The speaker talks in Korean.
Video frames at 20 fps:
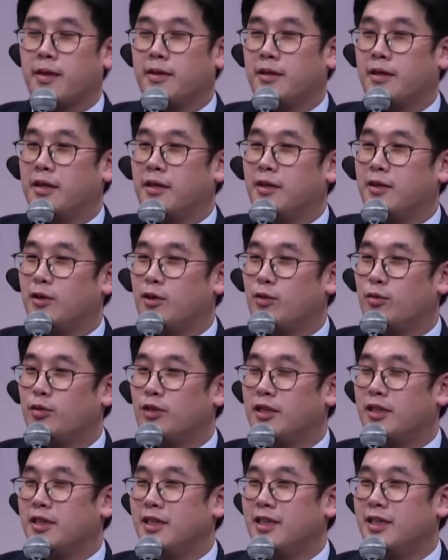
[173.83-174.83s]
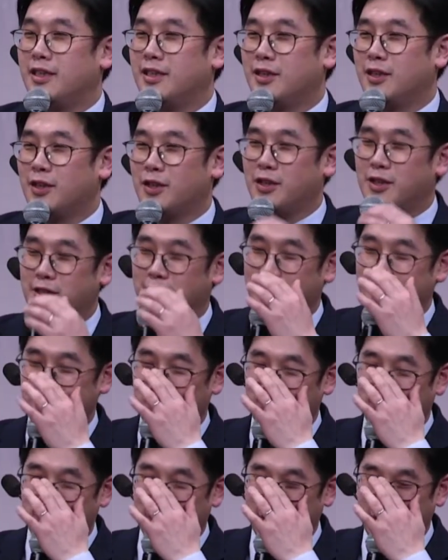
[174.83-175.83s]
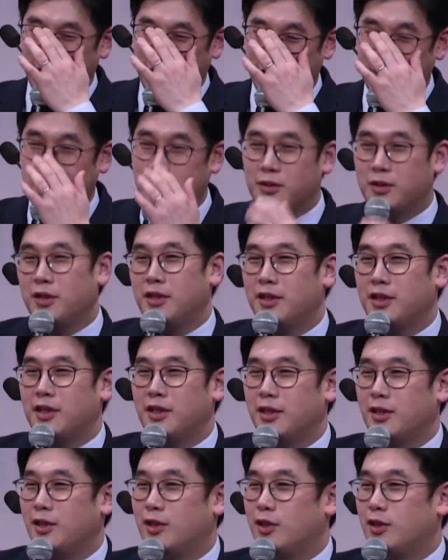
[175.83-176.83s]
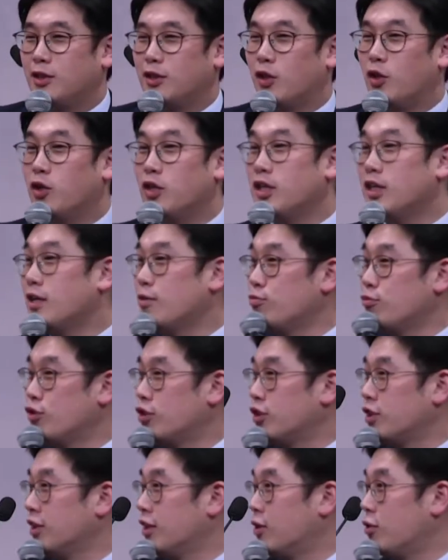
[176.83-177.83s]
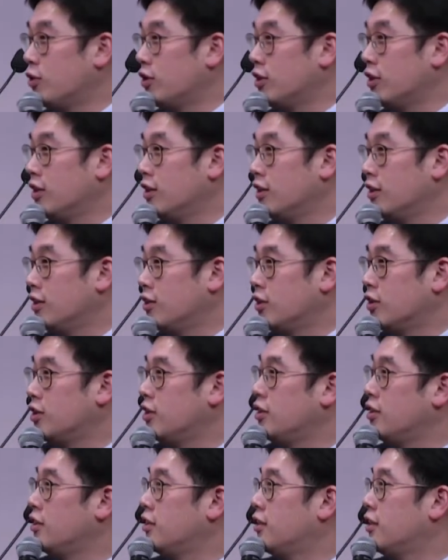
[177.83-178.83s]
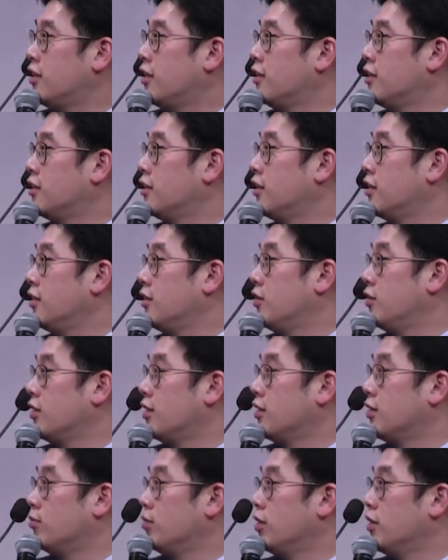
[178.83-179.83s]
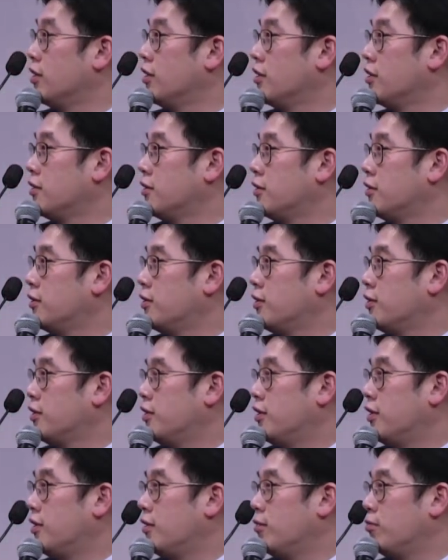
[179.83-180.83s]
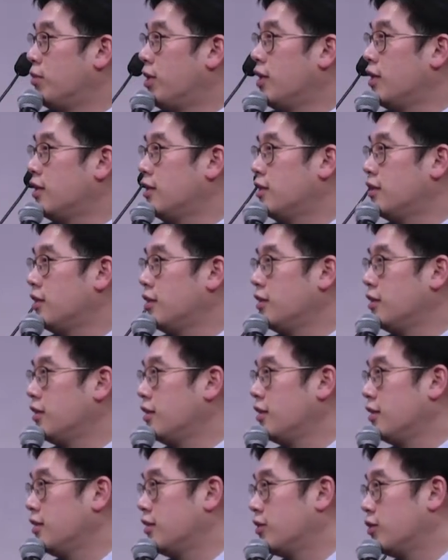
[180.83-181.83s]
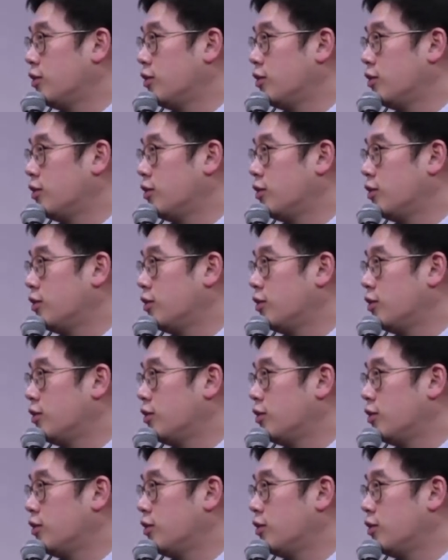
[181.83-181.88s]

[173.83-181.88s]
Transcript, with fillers: 네, 여러분들 읽으셨을지 모르겠는데요. 정의란 무엇인가 혹시 저스티스라는 책 기억나십니까? 네, 마이클 샌델이